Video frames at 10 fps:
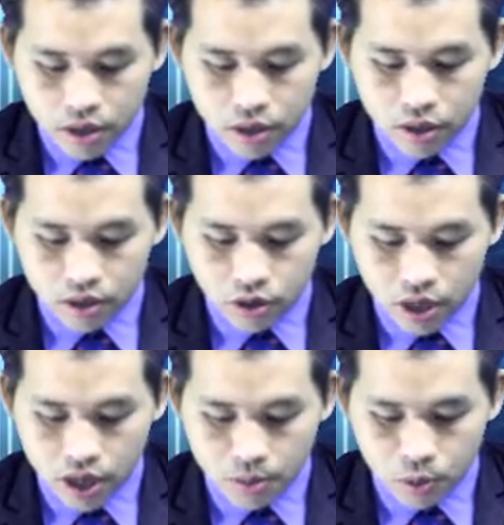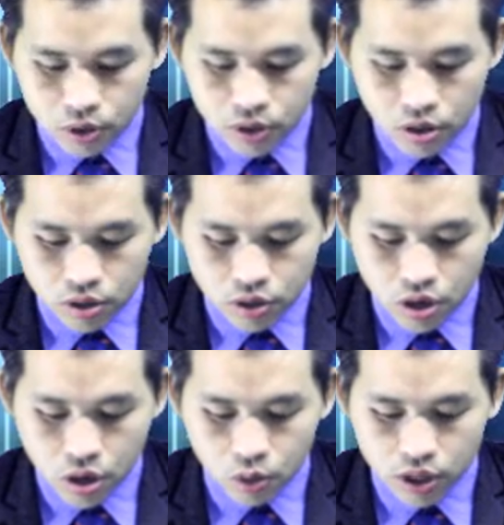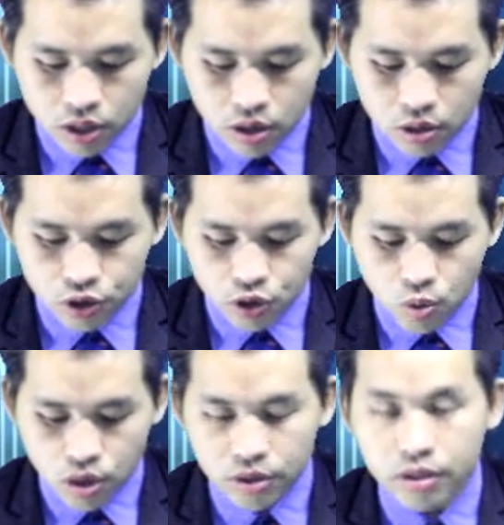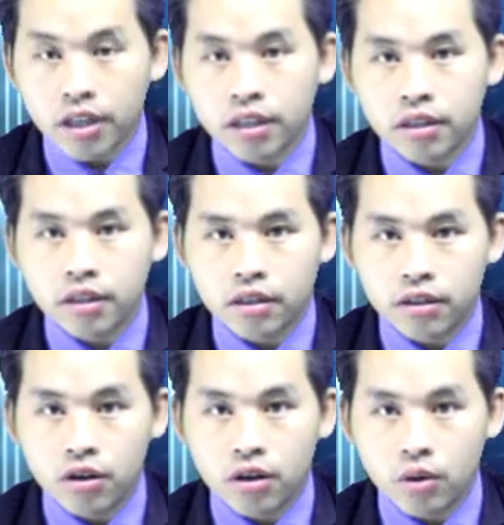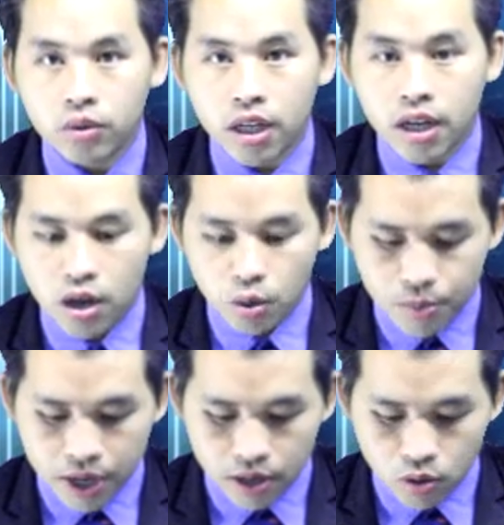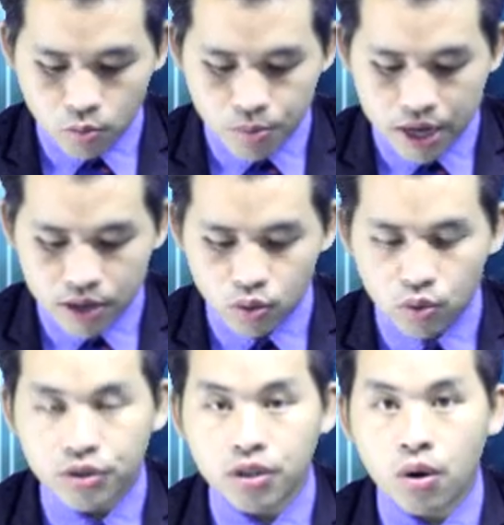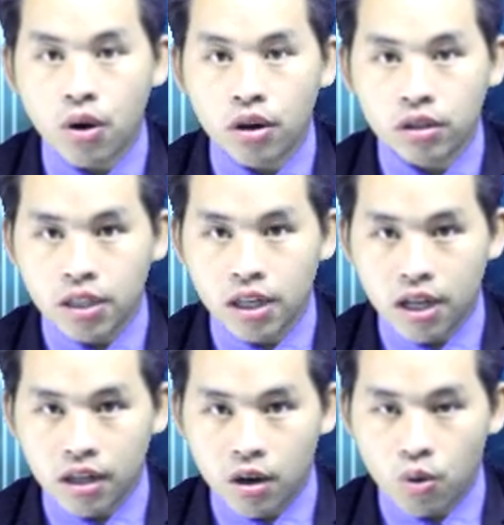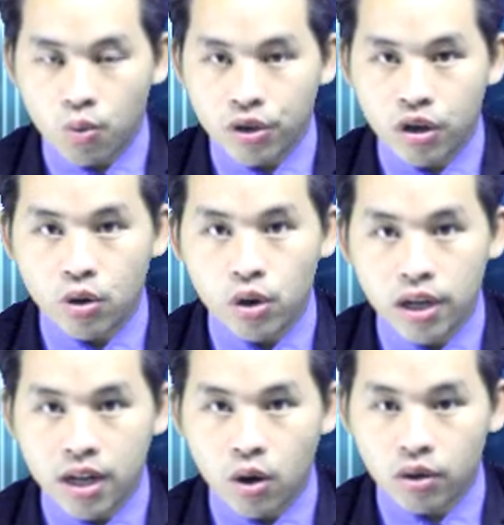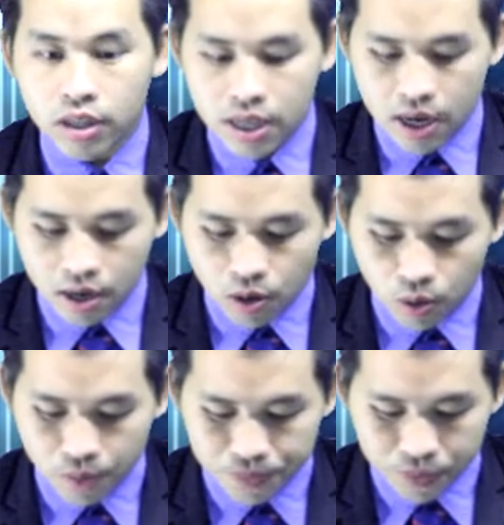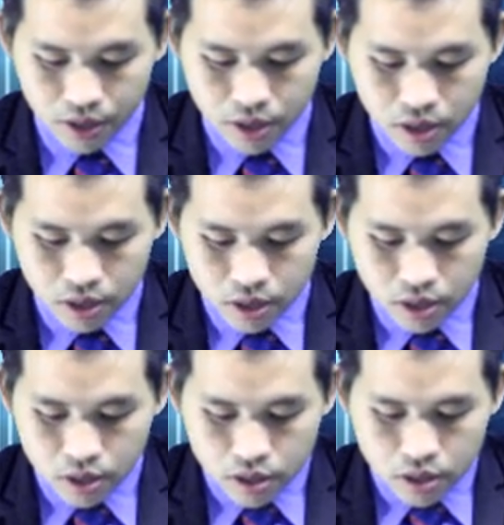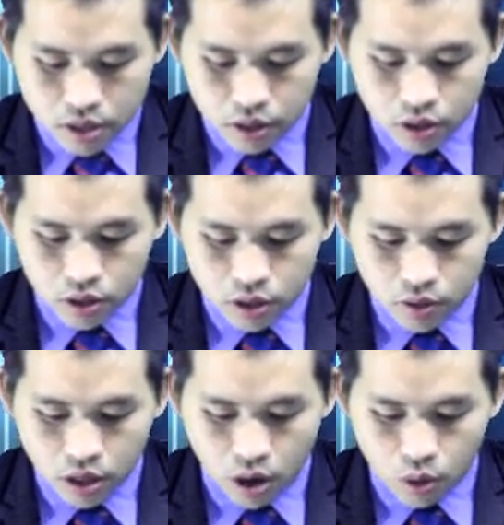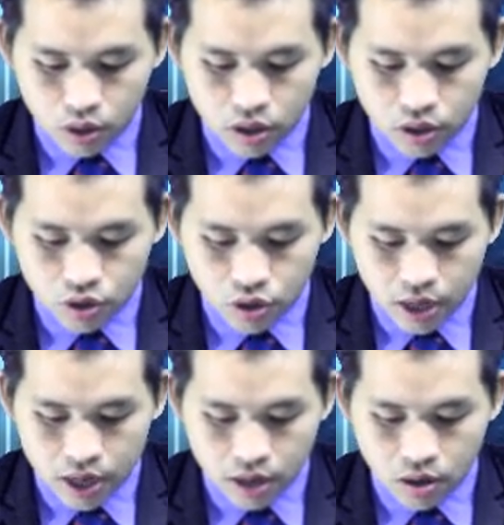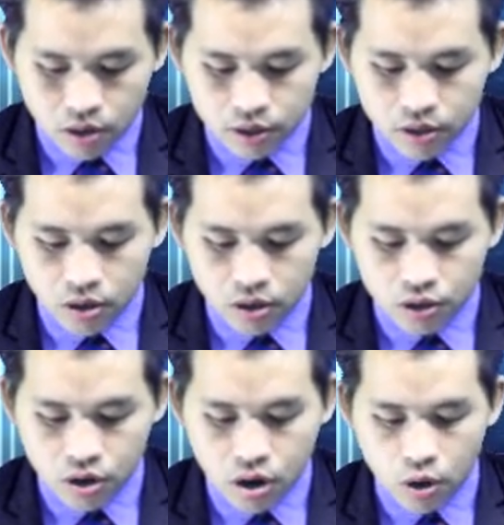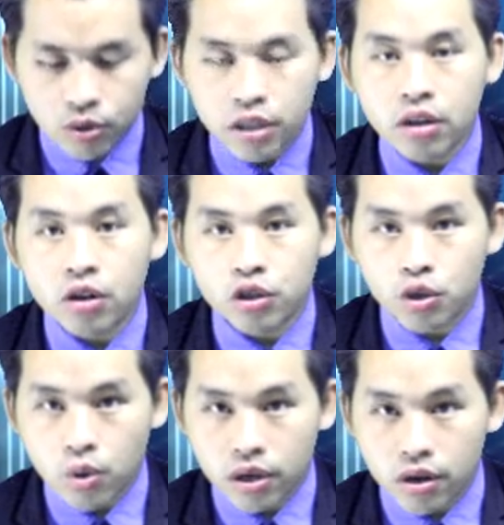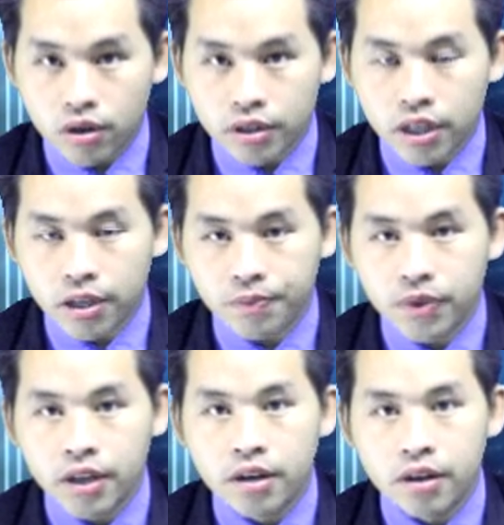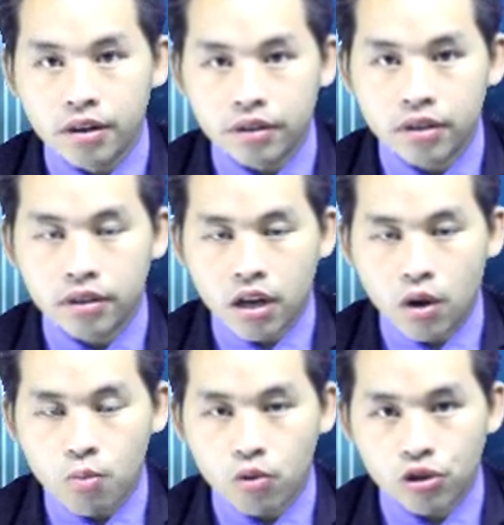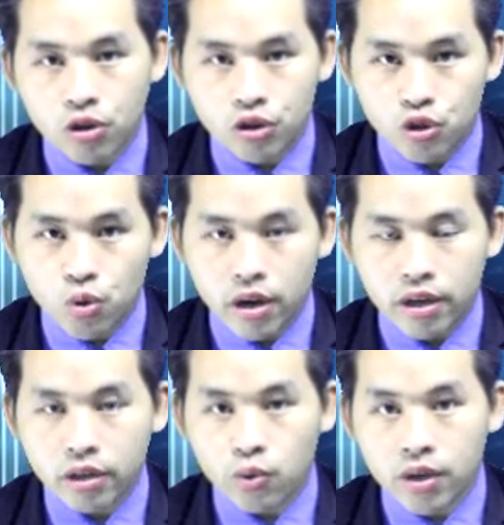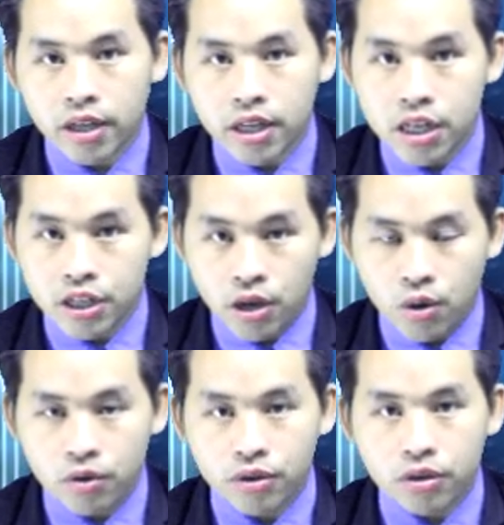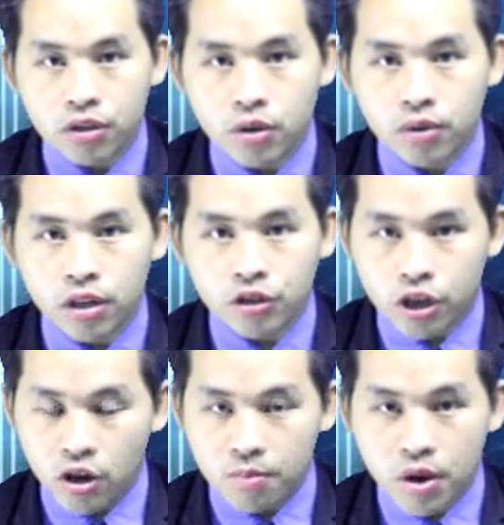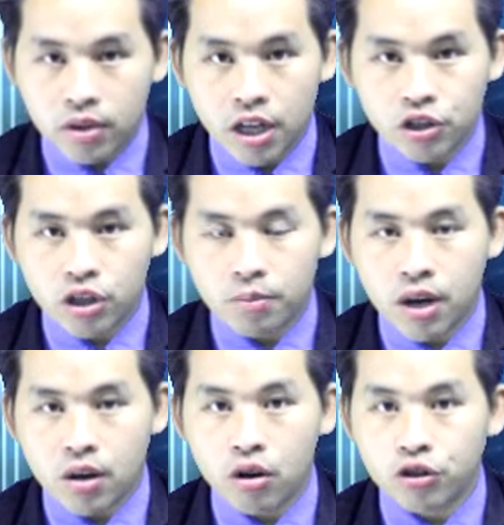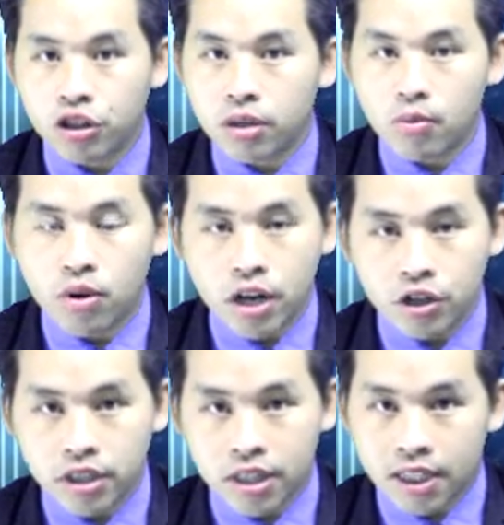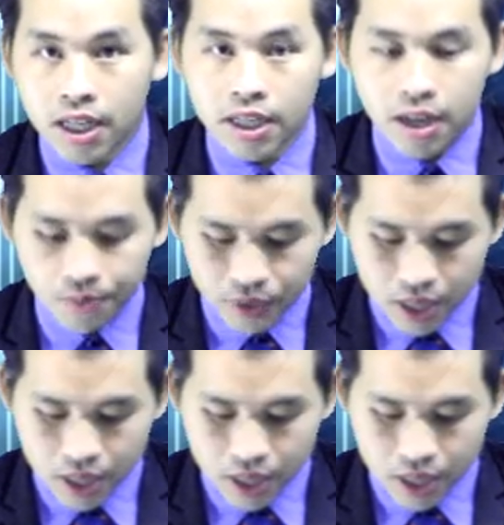nửa trò cá là một giờ trò hậu tế chờ là chùa nó chế giờ nông tiền nàng gạo bê lúc bê lên tù xong ớt xiên nàng gạo và lúc lì thảo là tí dạng gạo nhớ trò thảo nửa trò cá lò giờ trò hậu tế chờ là chùa nó chế nửa tư tàu một son chùa nửa tụ khăn y rau nhớ trong tàu chế khó mó tá xì mà họ chỉ mua đã chỉ giả thiết